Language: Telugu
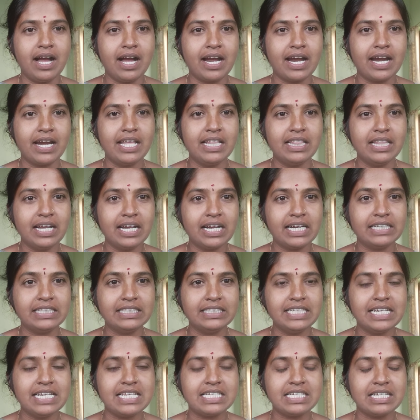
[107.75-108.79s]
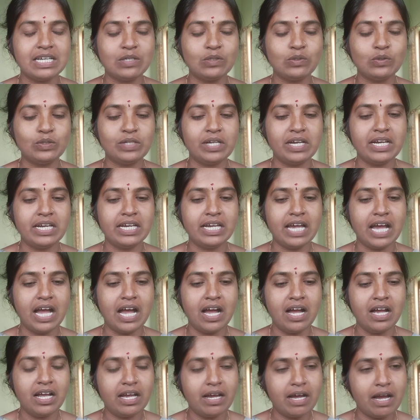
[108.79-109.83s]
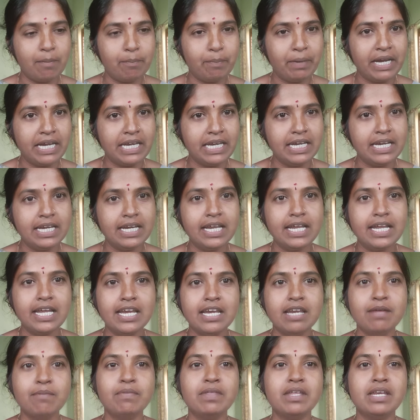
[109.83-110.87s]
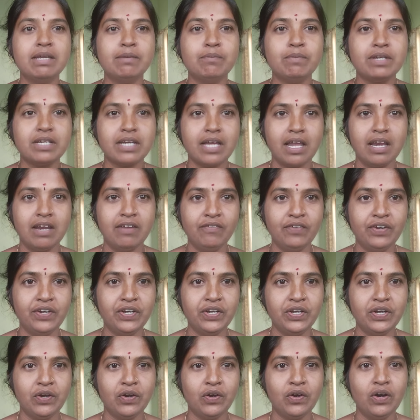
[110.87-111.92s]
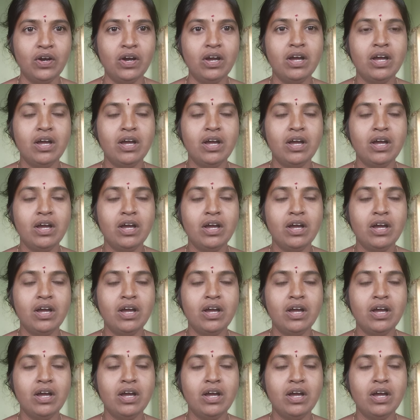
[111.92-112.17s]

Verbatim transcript: అక్కడైతే కట్ చేసినారు చూడండి ఆ పెట్టిండే ఎనిమిది నిమిషాల వీడియో